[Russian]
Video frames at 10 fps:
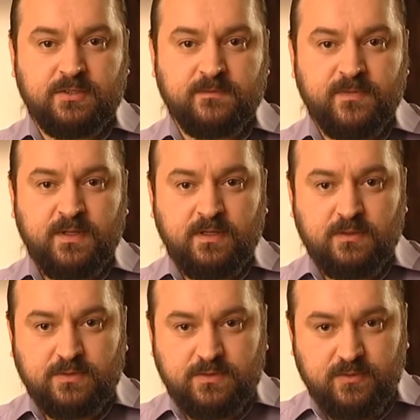И
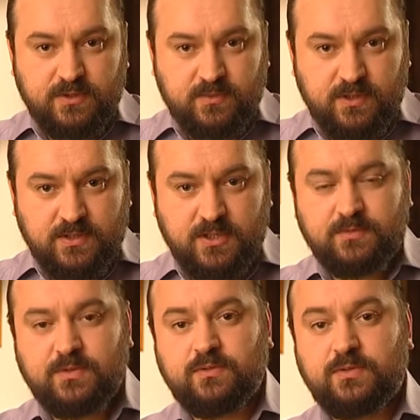вот сегодня мы расскажем
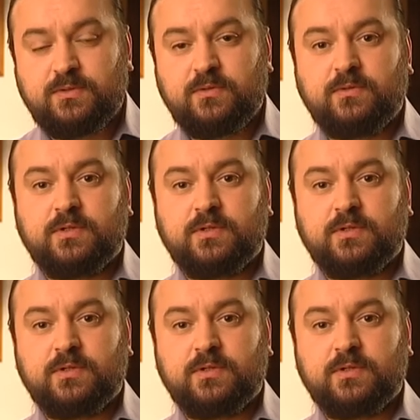такую историю,